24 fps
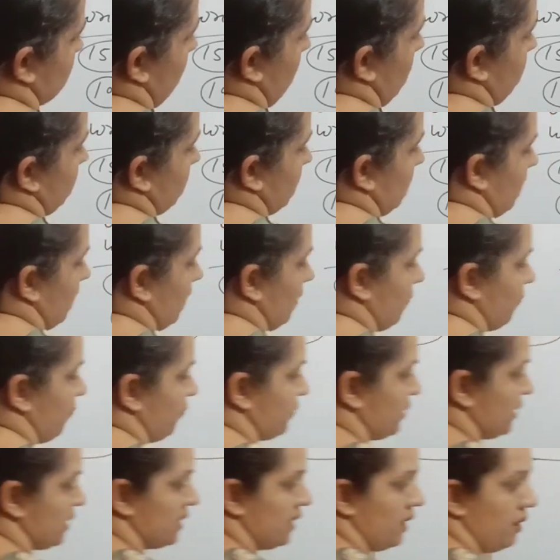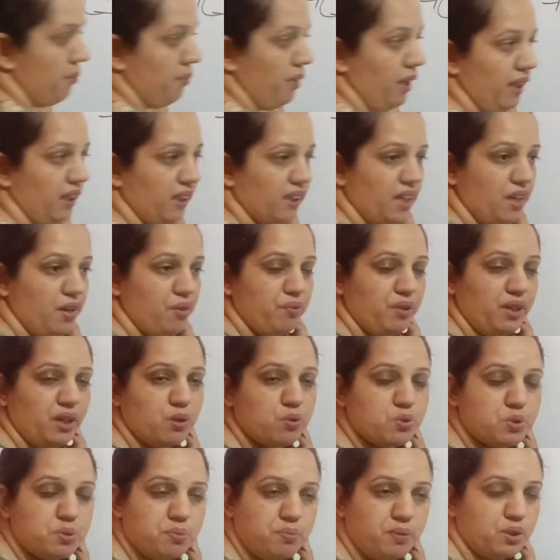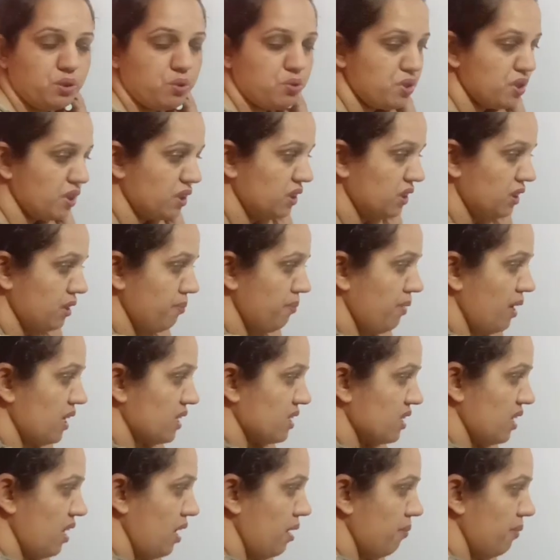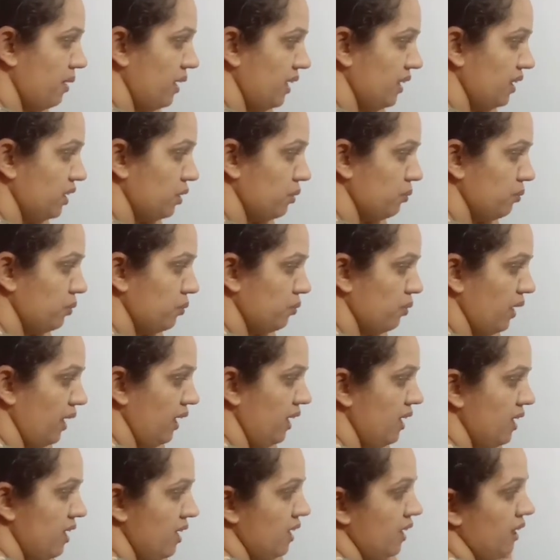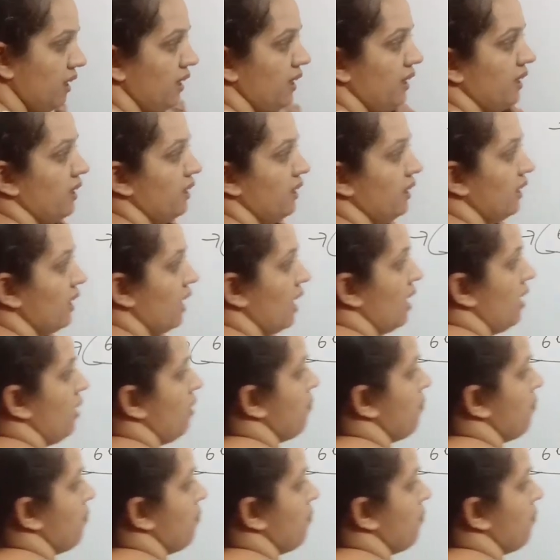क्या पता जैसे हमारे के वी है उसमें तो सिक्सटी मार्क्स का हमारा इंटरव्यू है लेकिन यहाँ